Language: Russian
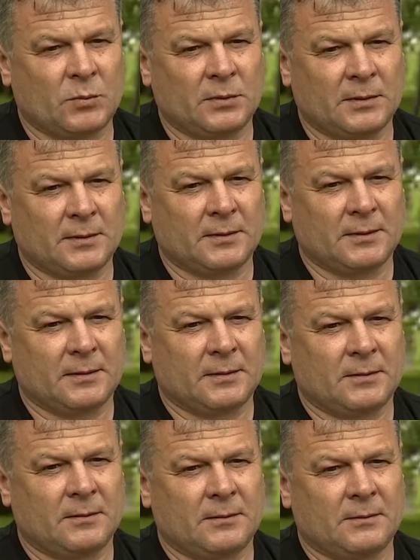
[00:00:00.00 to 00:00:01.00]
было
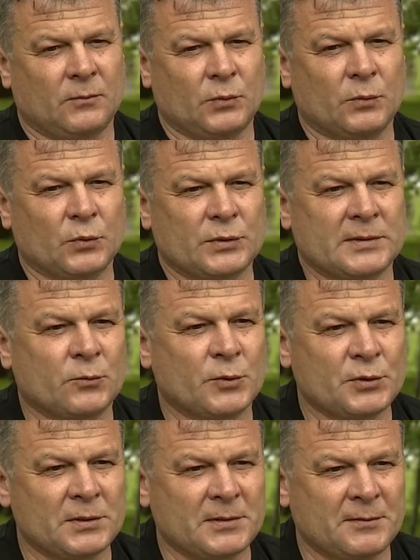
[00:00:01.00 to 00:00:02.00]
ну, немножко
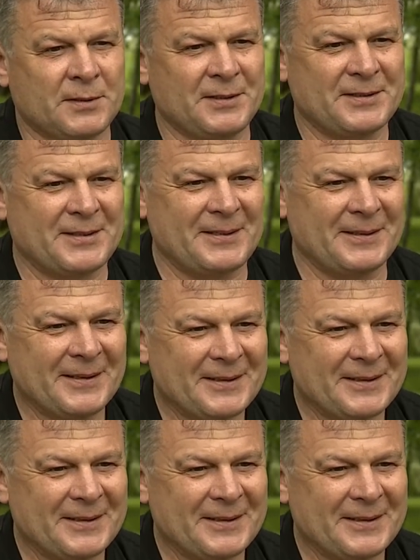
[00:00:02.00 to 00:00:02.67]
сумасшествие идти,